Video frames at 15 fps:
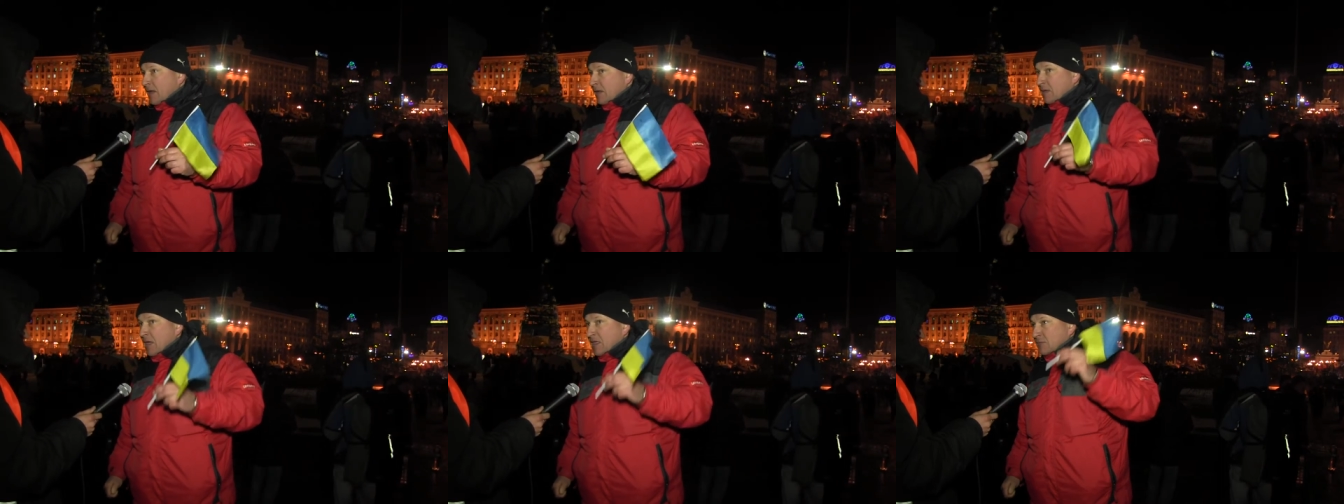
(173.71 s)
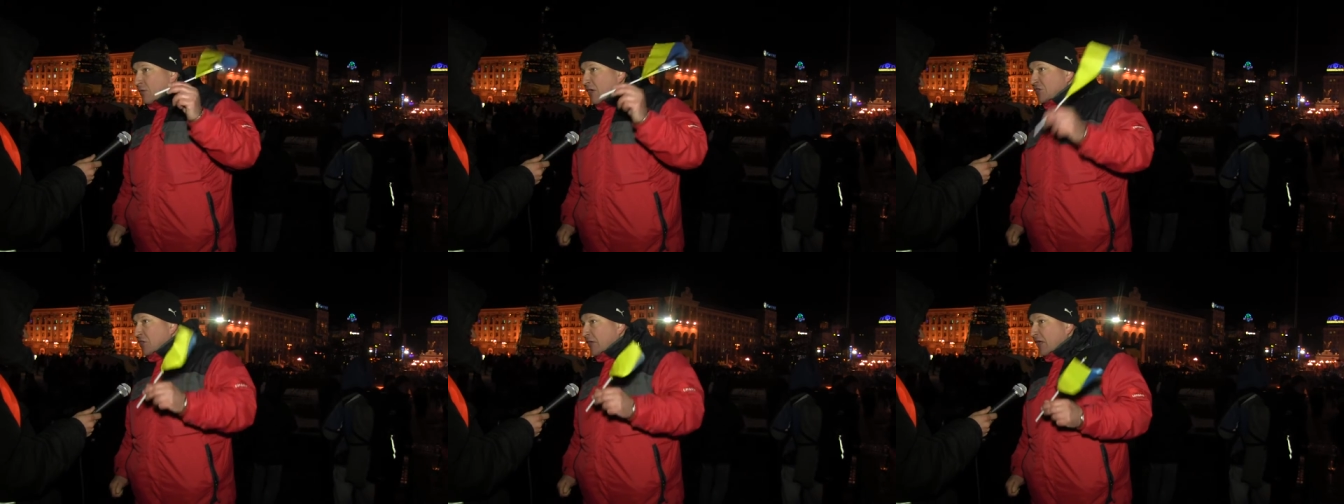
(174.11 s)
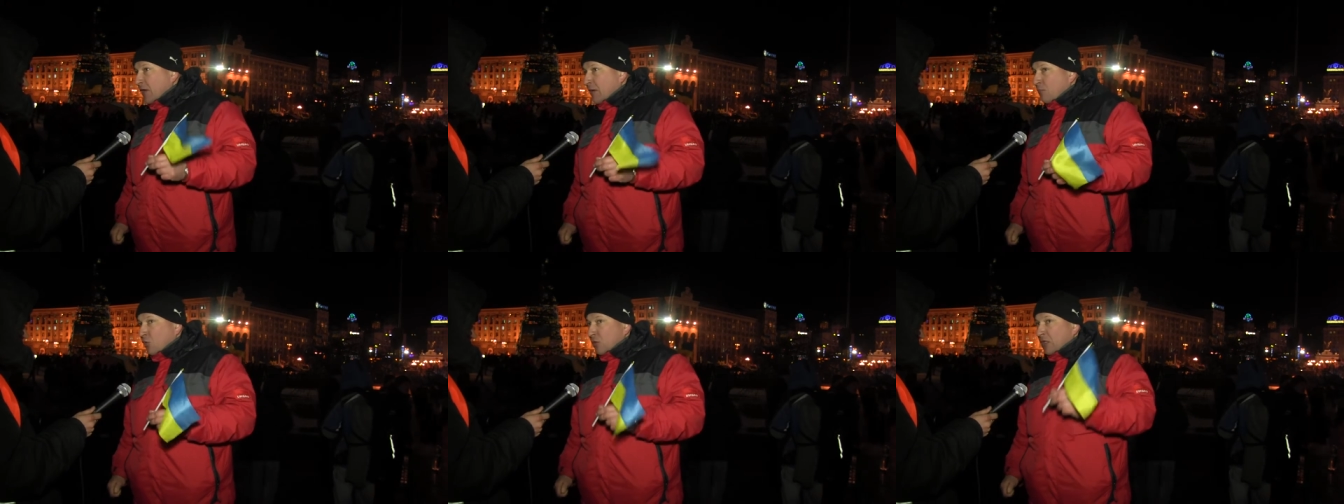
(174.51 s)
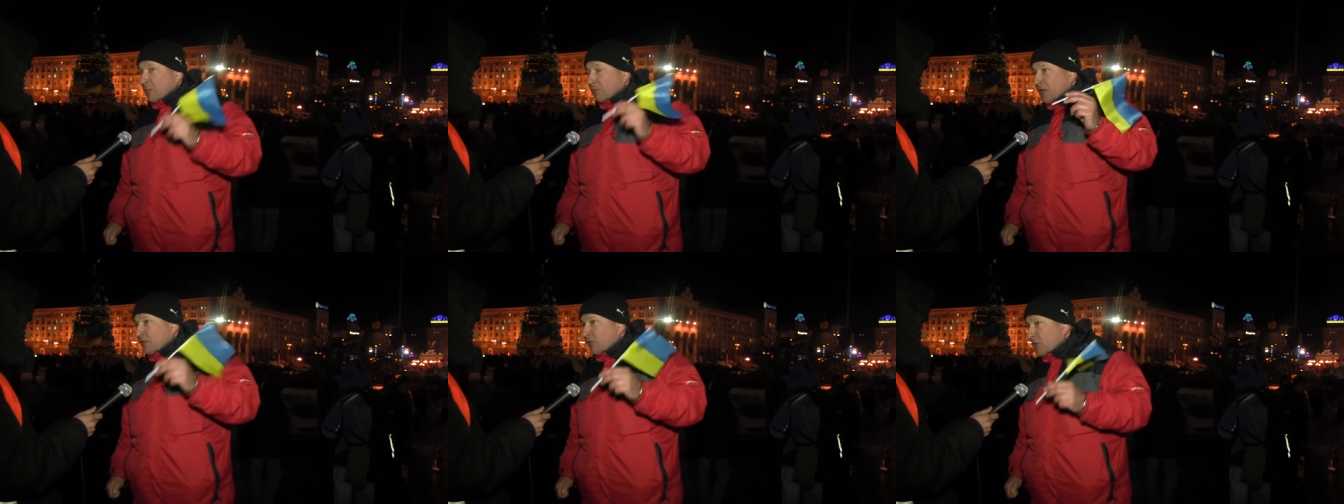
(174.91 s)
Э, сварщики
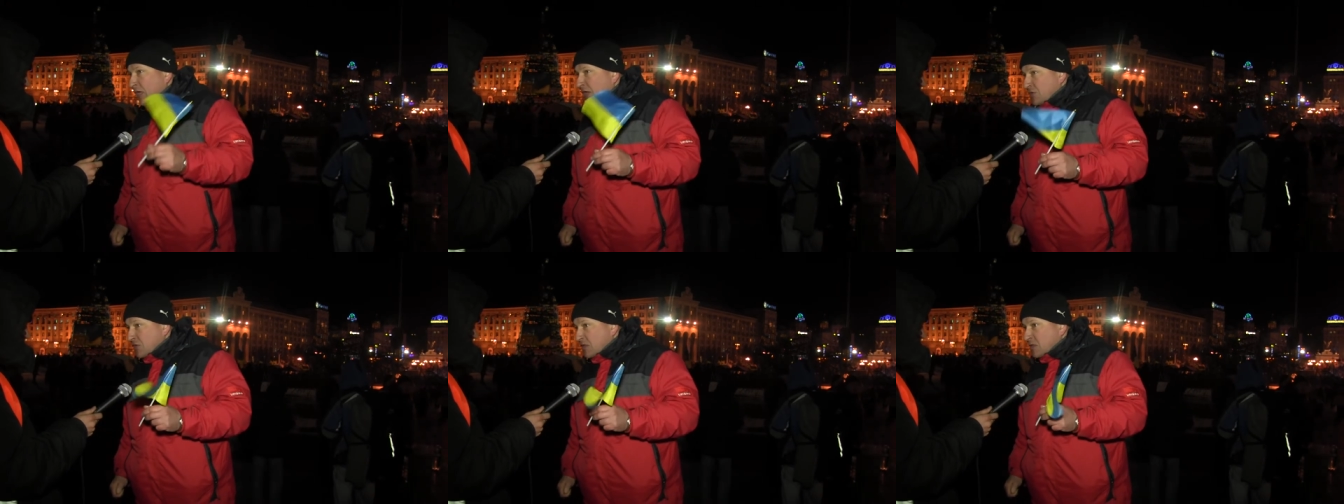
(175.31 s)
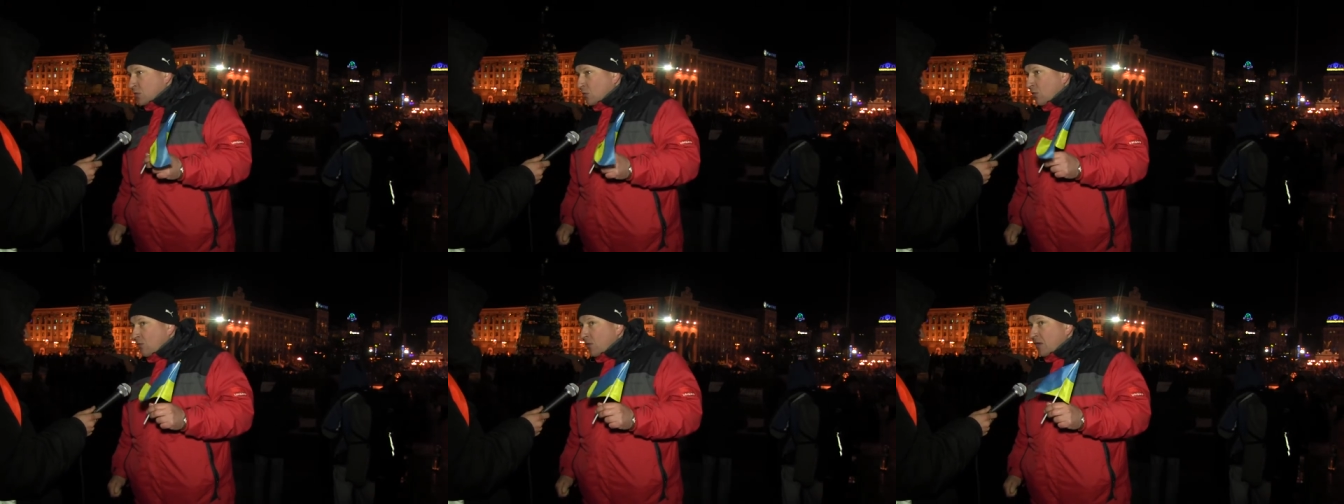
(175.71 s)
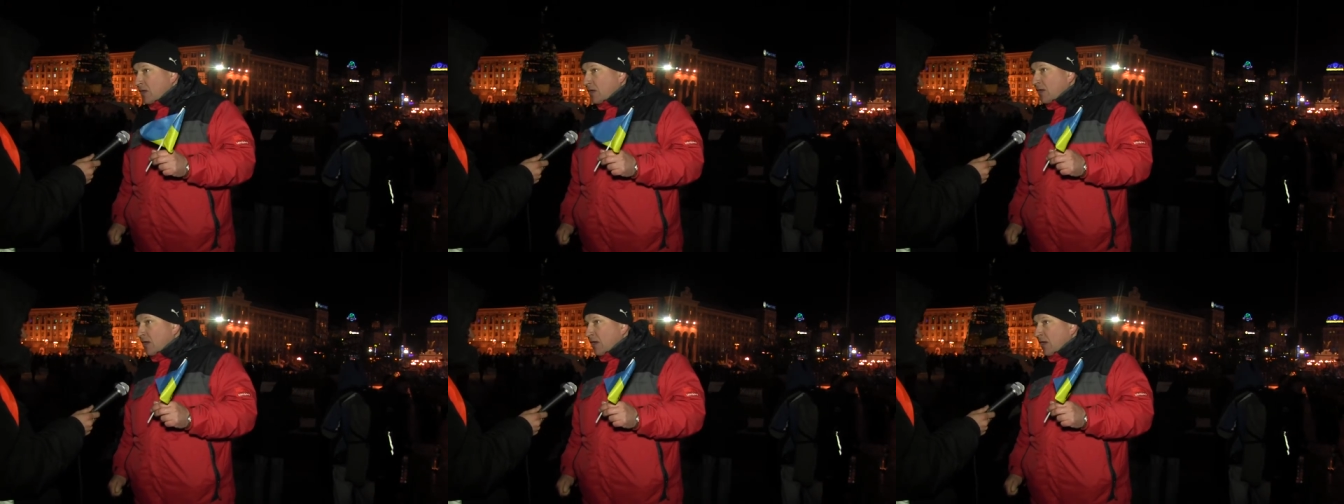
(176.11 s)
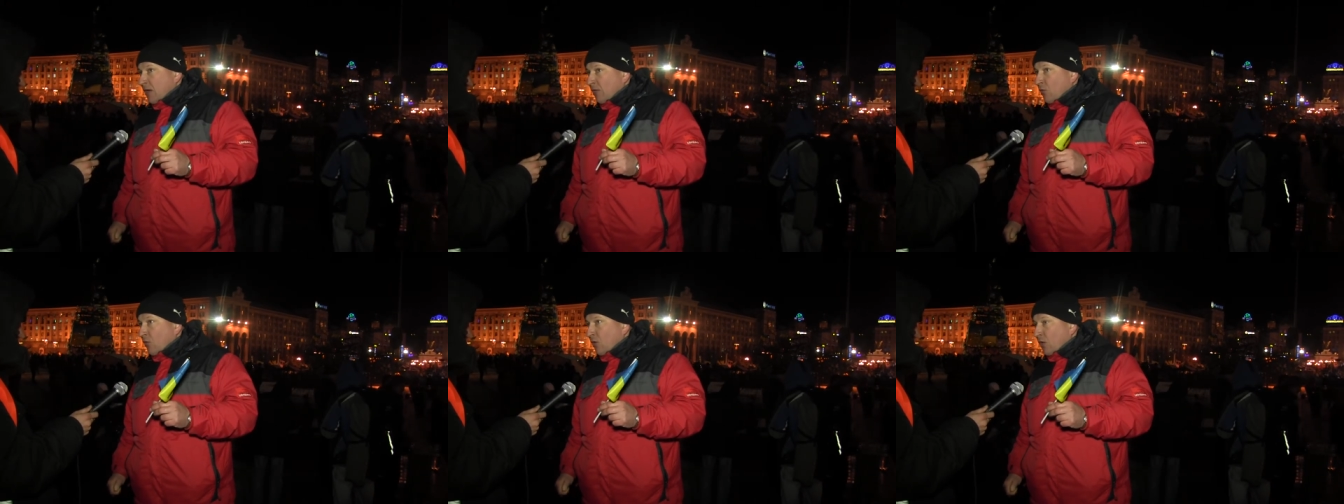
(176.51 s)
работают по 12 часов,
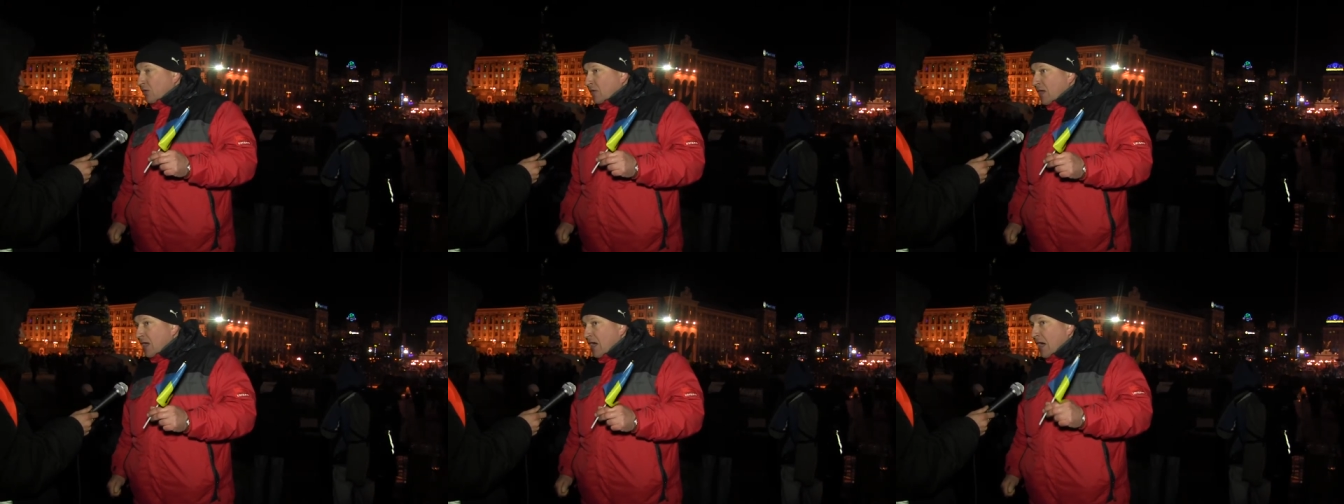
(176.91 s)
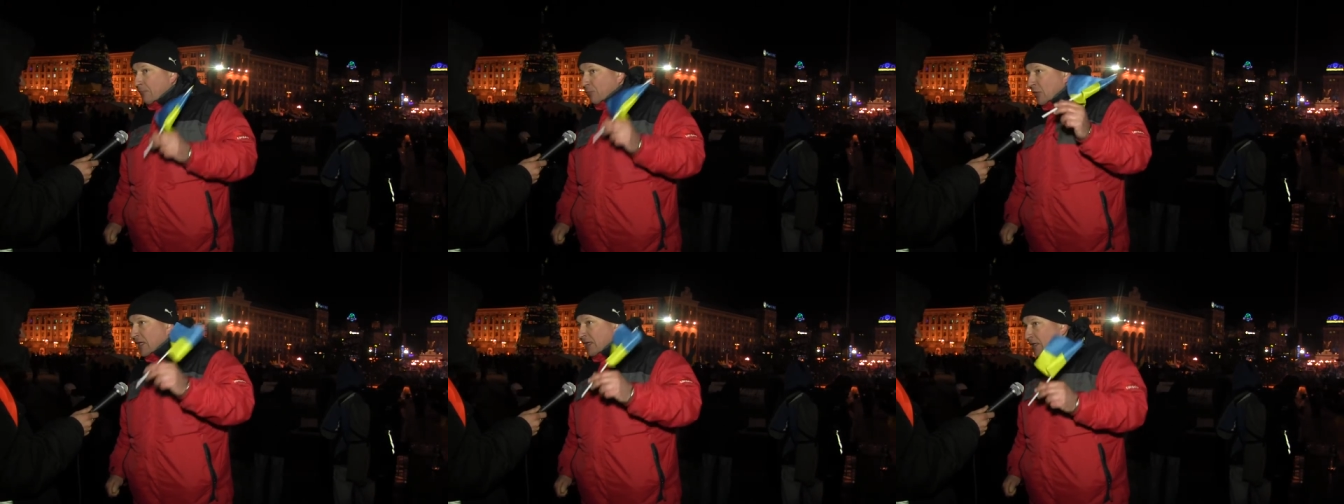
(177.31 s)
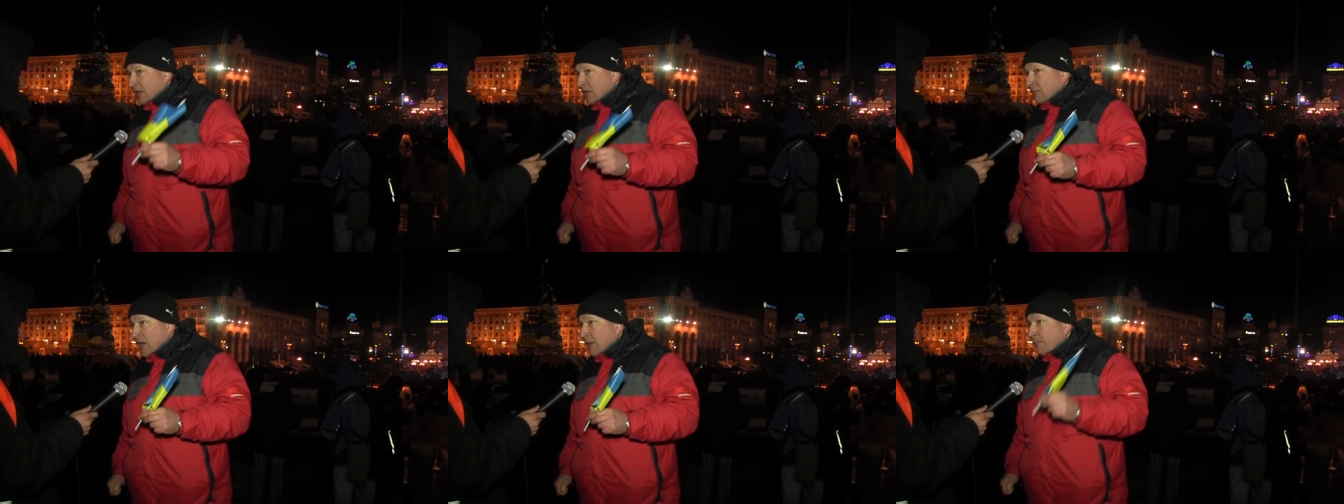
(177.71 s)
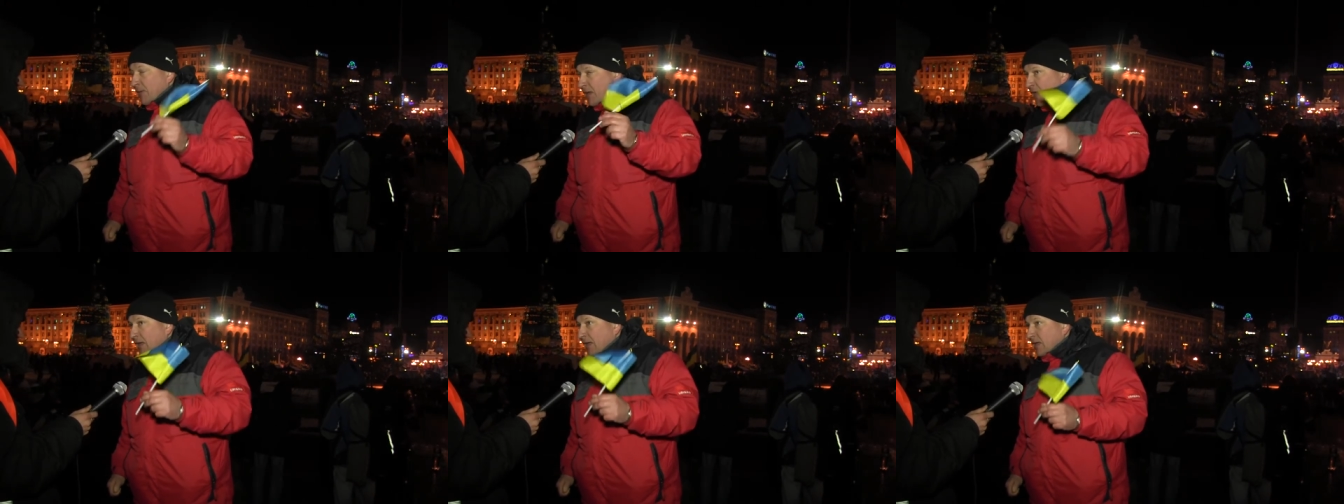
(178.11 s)
вот, а им
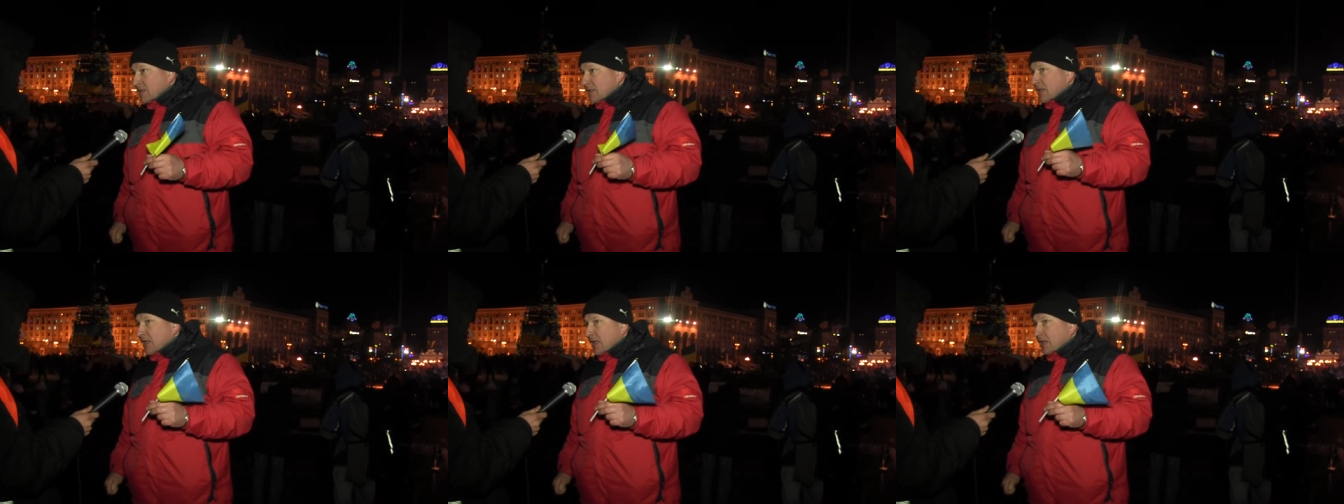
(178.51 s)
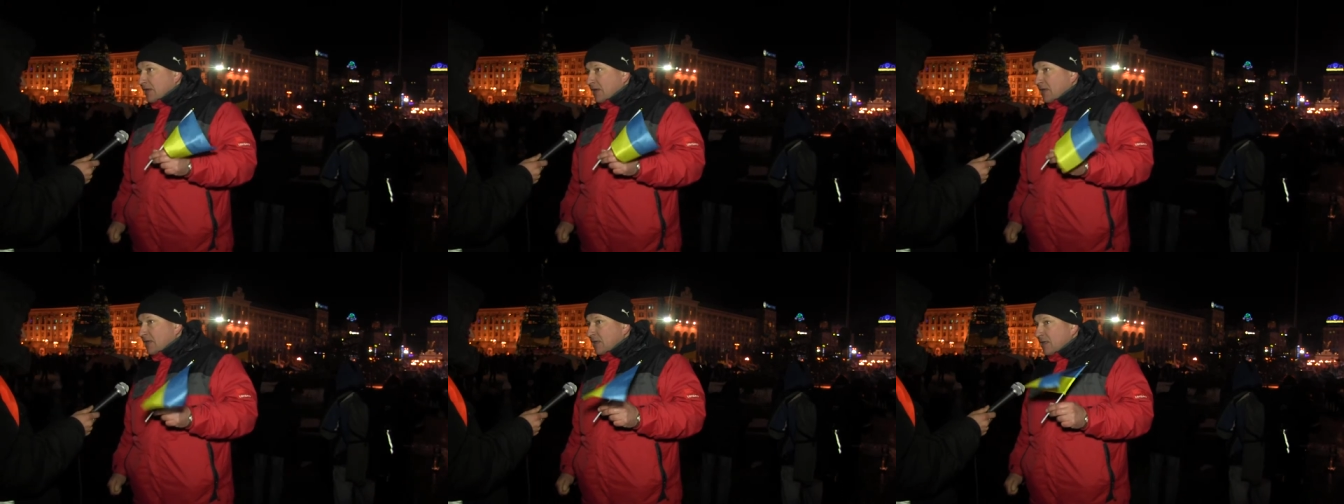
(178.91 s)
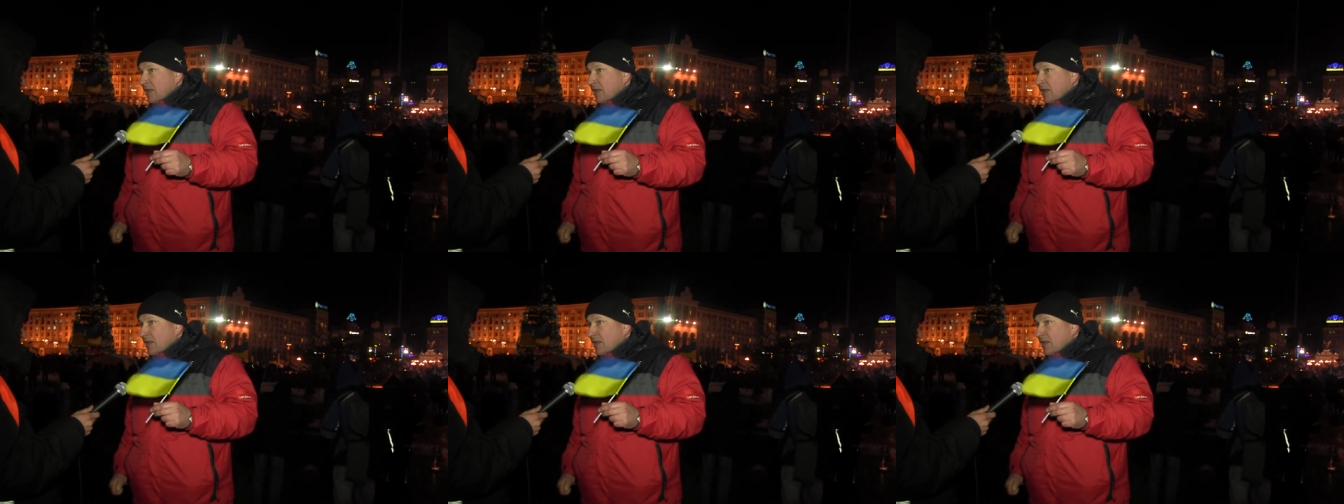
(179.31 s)
копейки за это.